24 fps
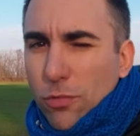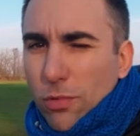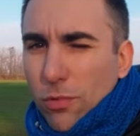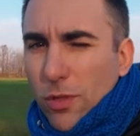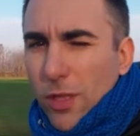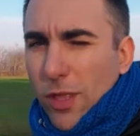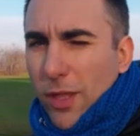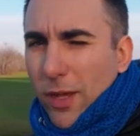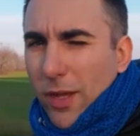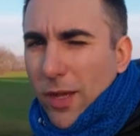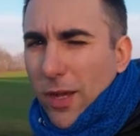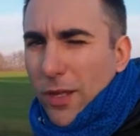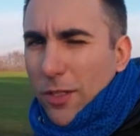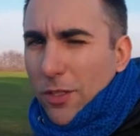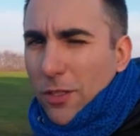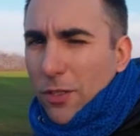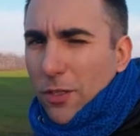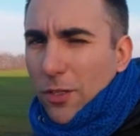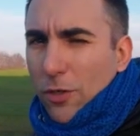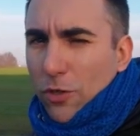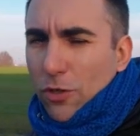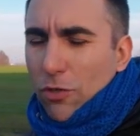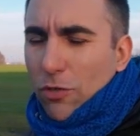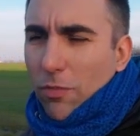a tutti
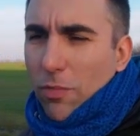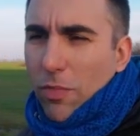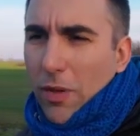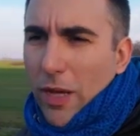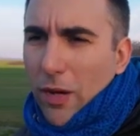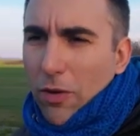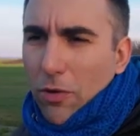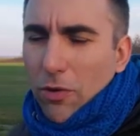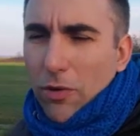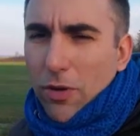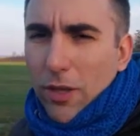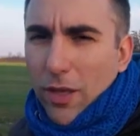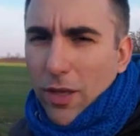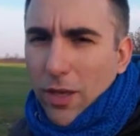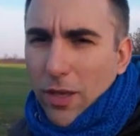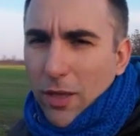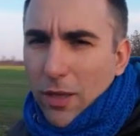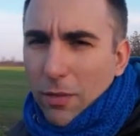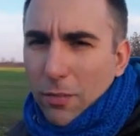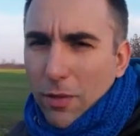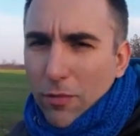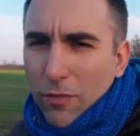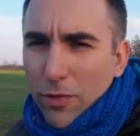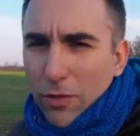ragazzi, io sono Paolo
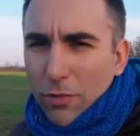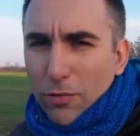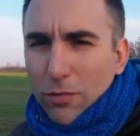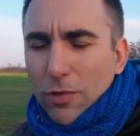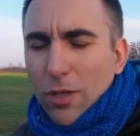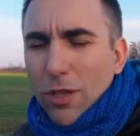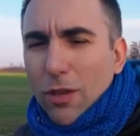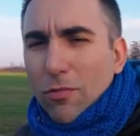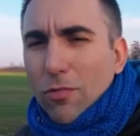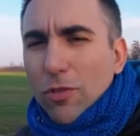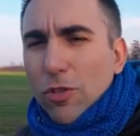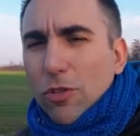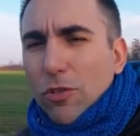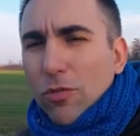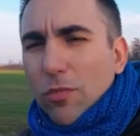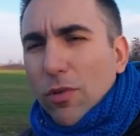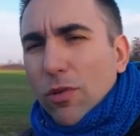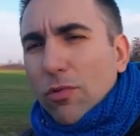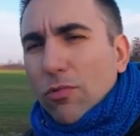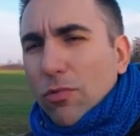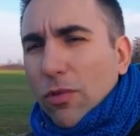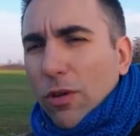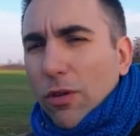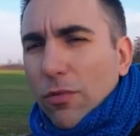e benvenuti in questo
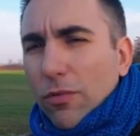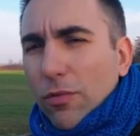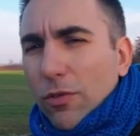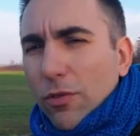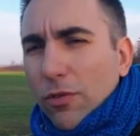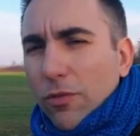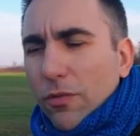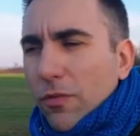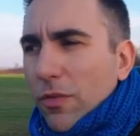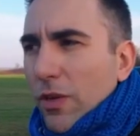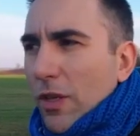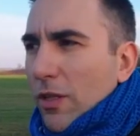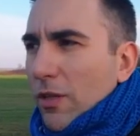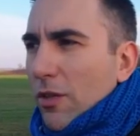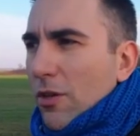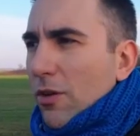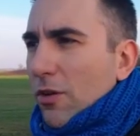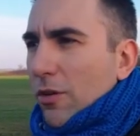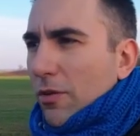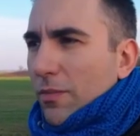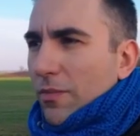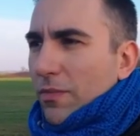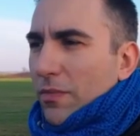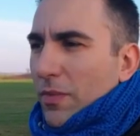mio nuovo
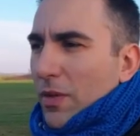video.